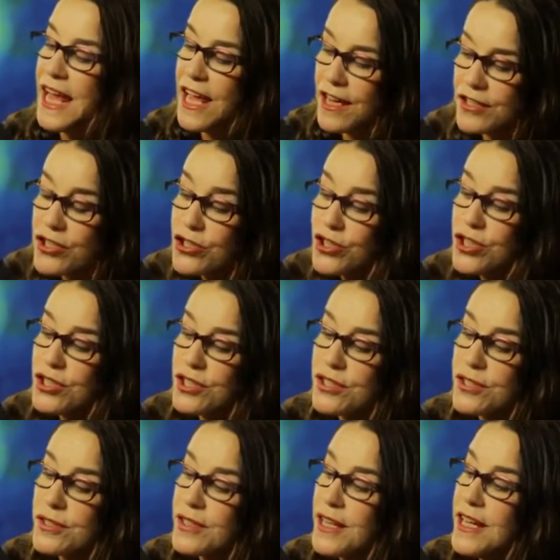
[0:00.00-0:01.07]

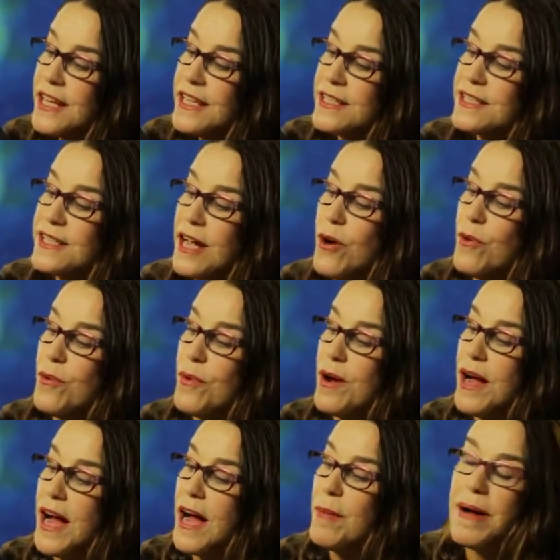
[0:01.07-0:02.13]
Estes são
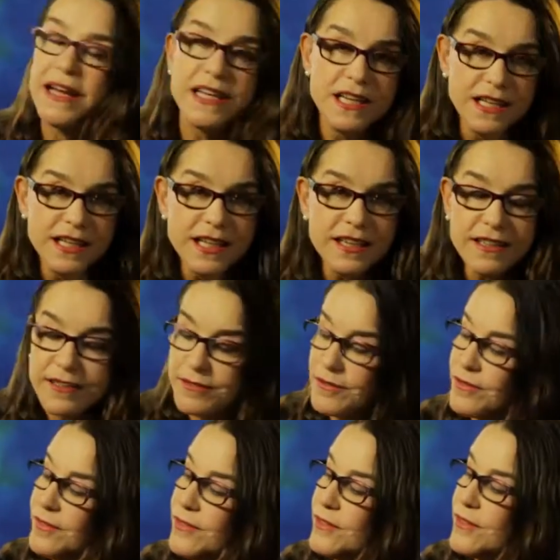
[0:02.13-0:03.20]
a Marina
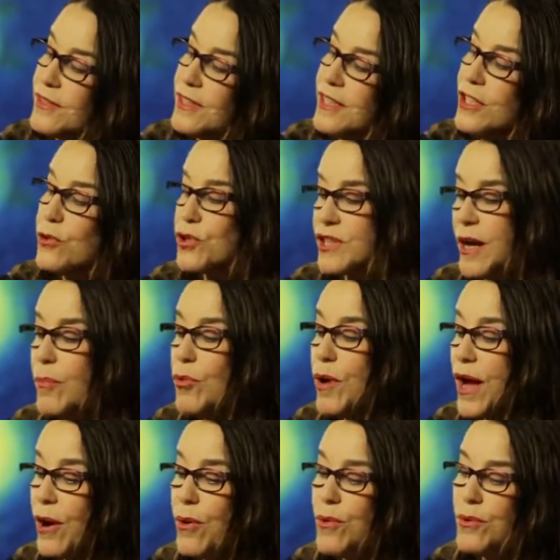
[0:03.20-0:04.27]
e o
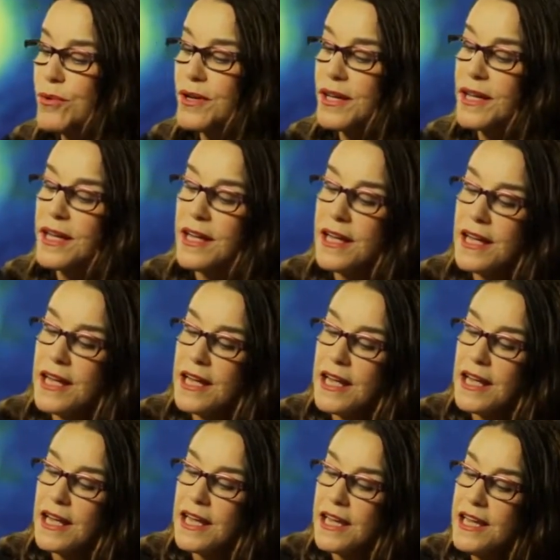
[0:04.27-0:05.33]
Samuel
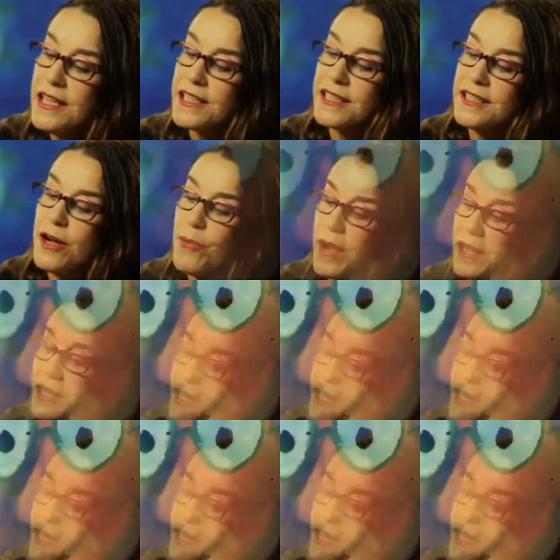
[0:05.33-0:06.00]
e estão